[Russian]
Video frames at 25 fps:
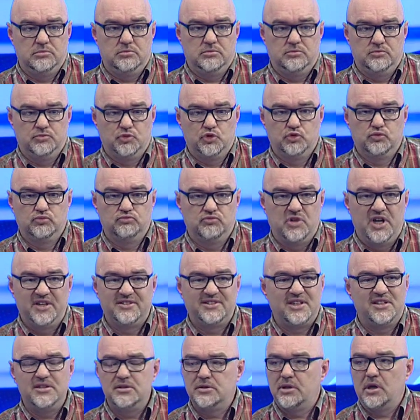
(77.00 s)
Ну,
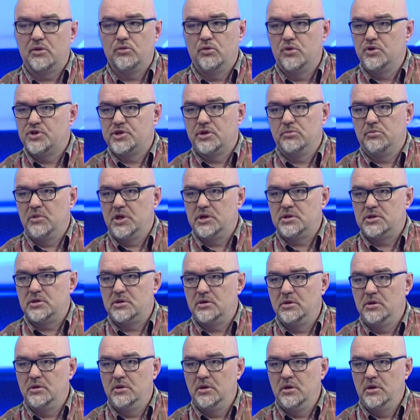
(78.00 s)
это не такой же матч.
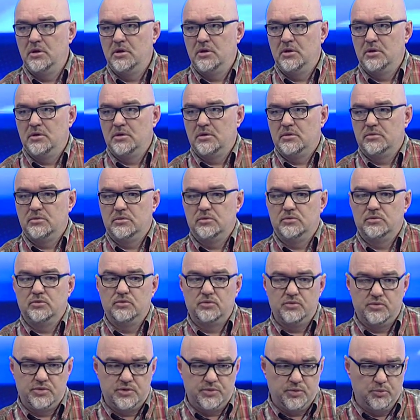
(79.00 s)
Почему?
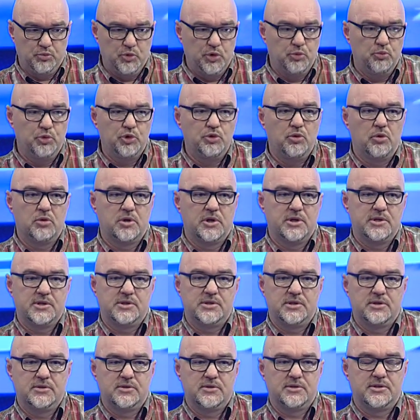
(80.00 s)
Ну, многое
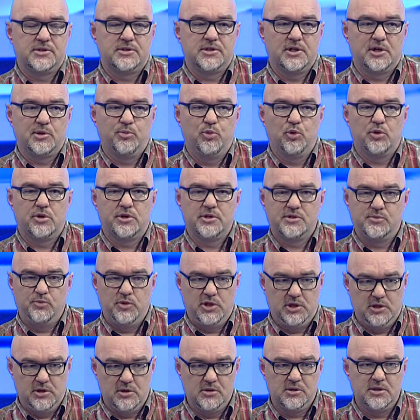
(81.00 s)
с тех пор
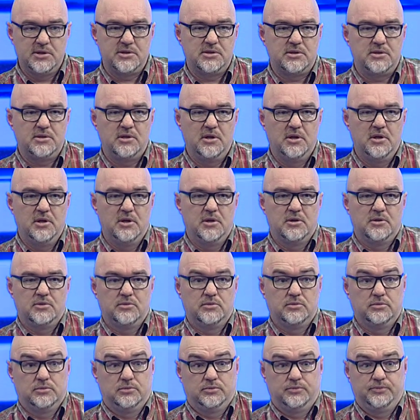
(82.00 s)
изменилось.
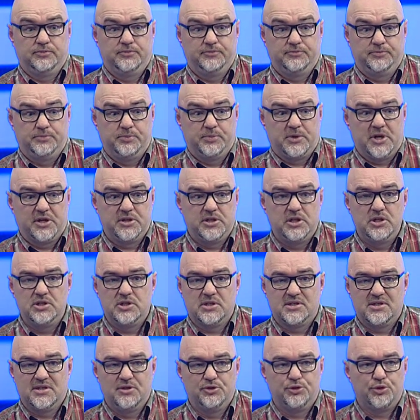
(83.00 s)
Э,
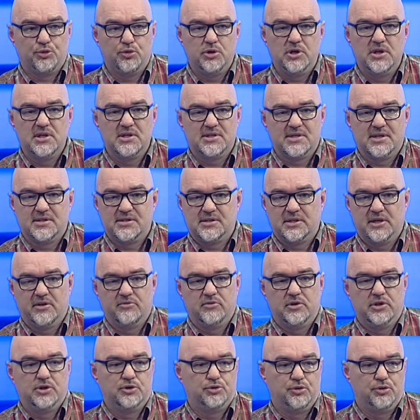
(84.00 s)
практически другие составы и